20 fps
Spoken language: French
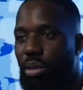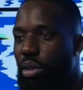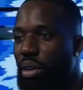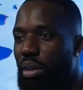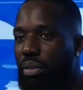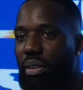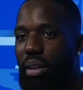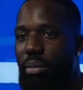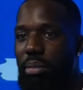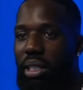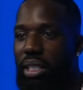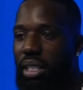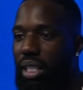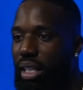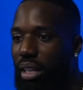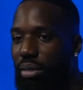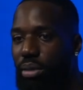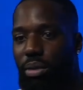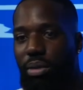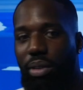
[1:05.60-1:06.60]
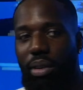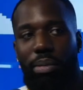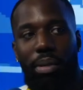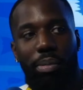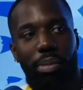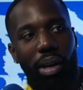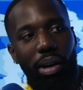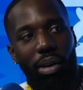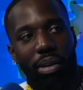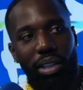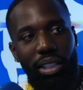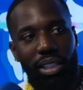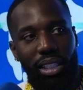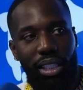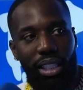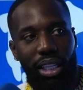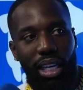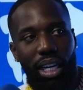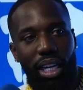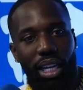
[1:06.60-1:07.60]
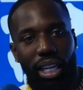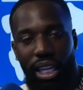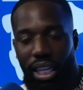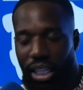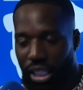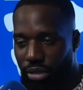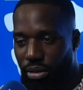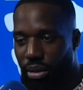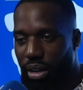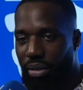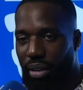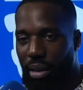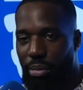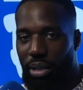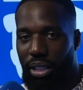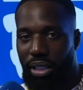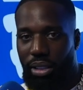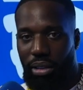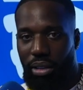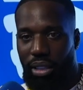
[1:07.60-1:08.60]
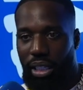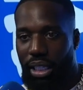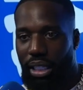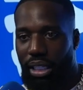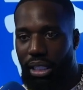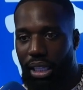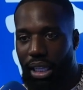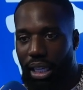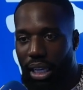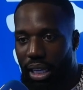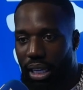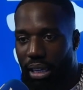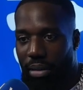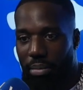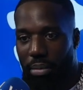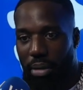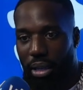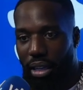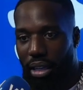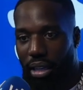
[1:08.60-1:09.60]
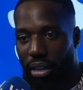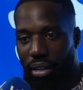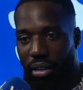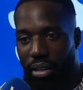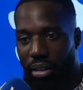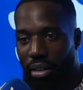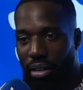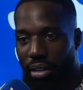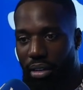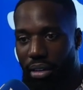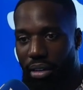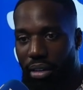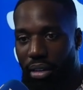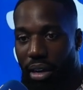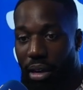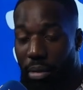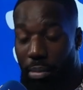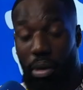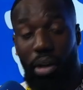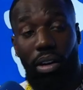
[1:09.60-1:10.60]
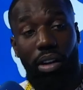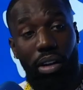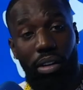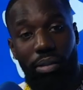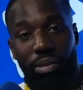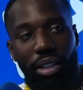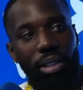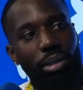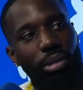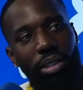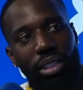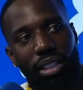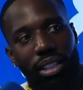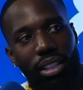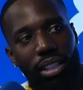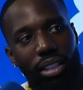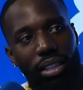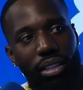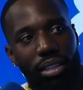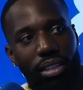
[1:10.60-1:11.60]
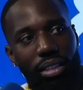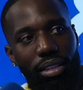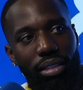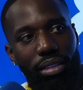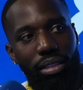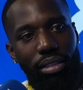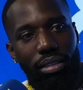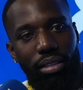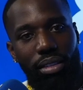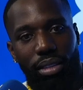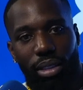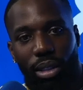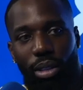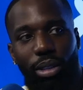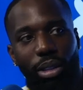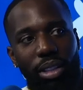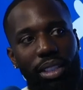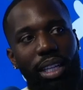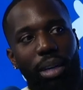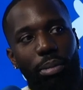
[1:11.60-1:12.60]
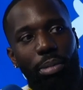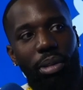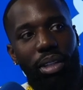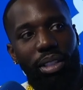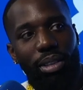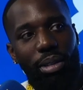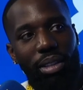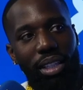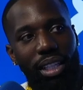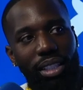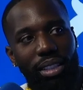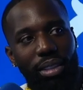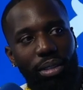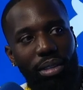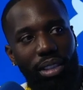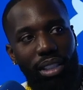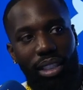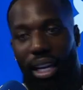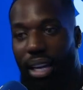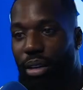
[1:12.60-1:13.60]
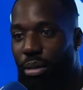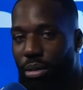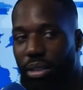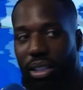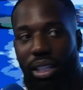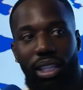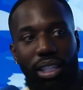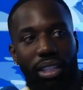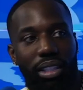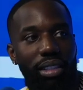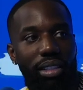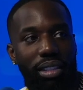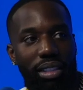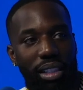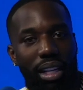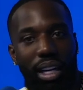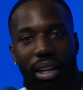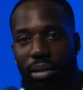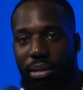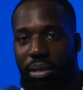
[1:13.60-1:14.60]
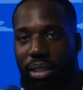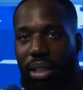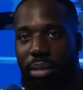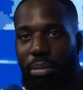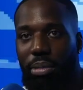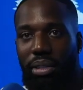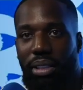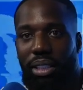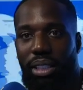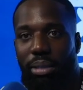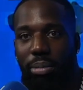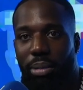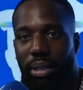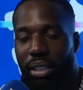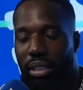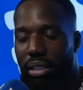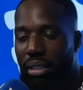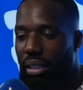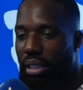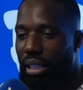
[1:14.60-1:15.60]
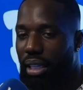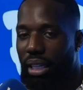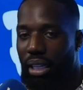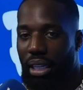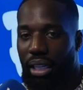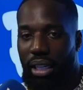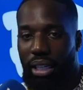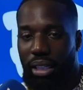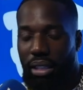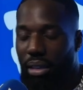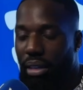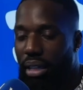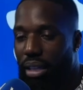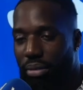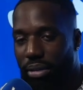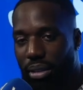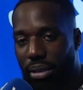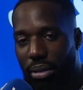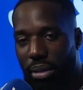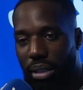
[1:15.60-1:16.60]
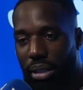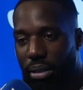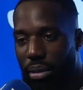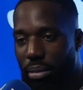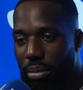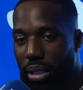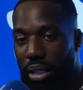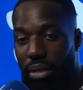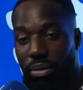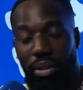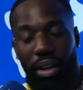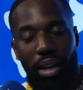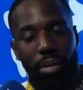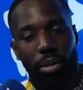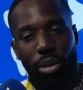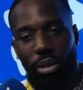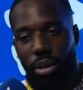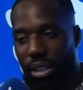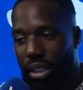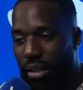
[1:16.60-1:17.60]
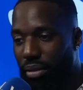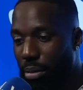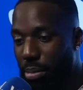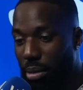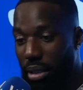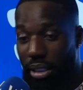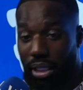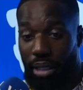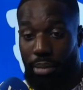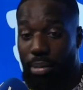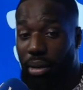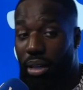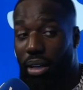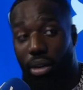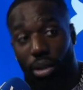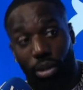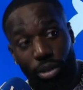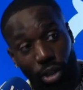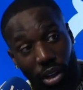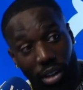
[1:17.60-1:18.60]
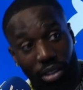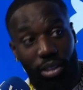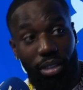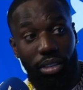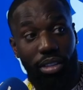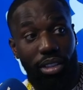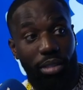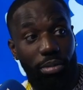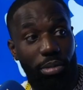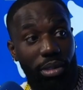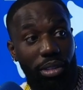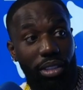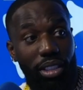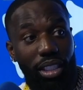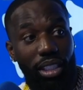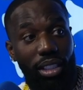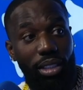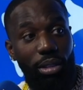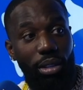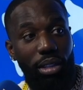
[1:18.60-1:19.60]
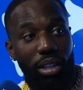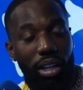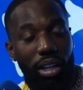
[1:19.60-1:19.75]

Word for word: en famille. J'interviewais mes parents, etc. Je voulais vraiment être journaliste. Mais euh, bon, en fin de compte, euh, chanteur, c'est un peu être journaliste. Tu vois, c'est euh, raconter, un peu ce qui se passe dans la vie tous les jours. Mais vraiment, je savais pas. en dansant, je me suis dit un jour,